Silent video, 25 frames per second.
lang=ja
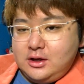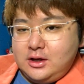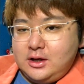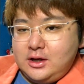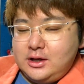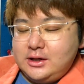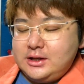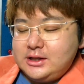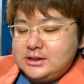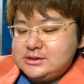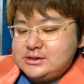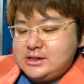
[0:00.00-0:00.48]

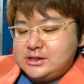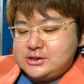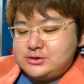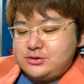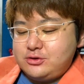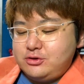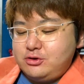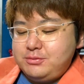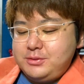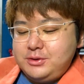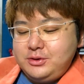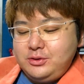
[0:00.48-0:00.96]
下手したら
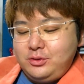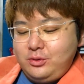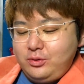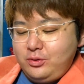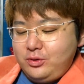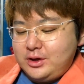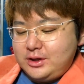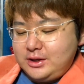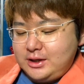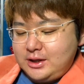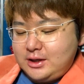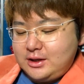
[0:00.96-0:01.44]
遊びの方
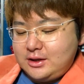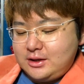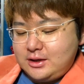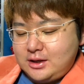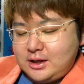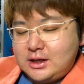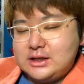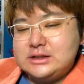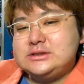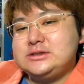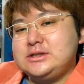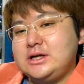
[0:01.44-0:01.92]
がね、
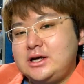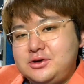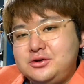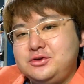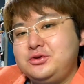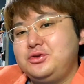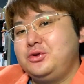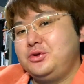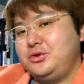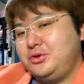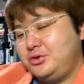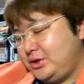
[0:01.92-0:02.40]
価値ある
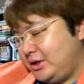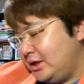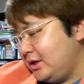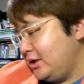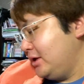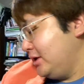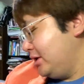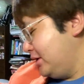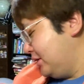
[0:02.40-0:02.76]
というね。